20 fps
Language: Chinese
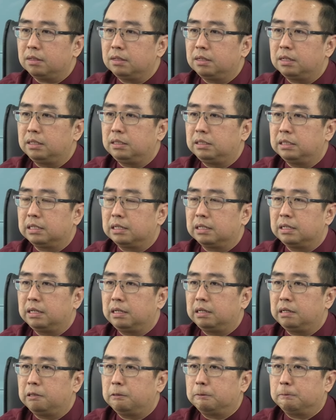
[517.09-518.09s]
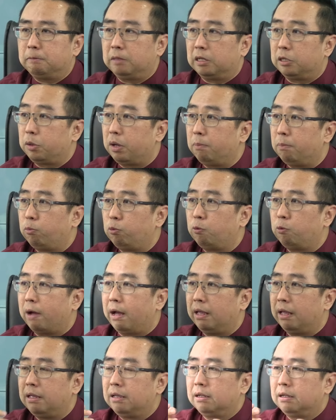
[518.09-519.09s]
跟这个能源部啊
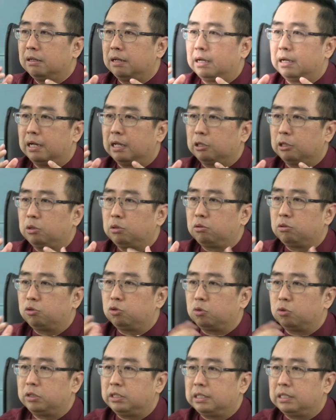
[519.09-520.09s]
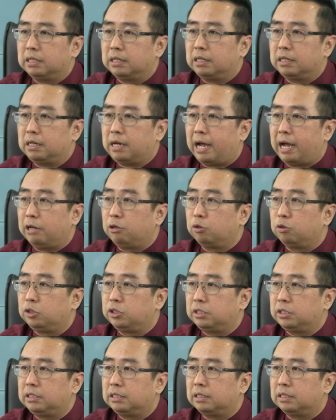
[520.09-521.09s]
啊做这个
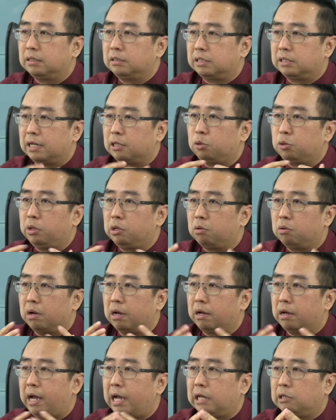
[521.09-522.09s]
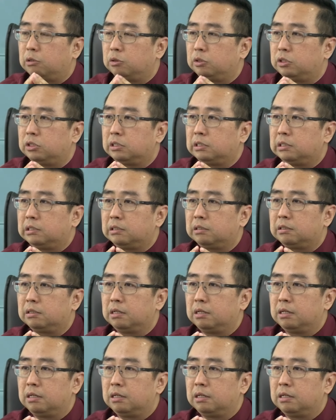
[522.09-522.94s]
hydrogen 的怎样推广 hydrogen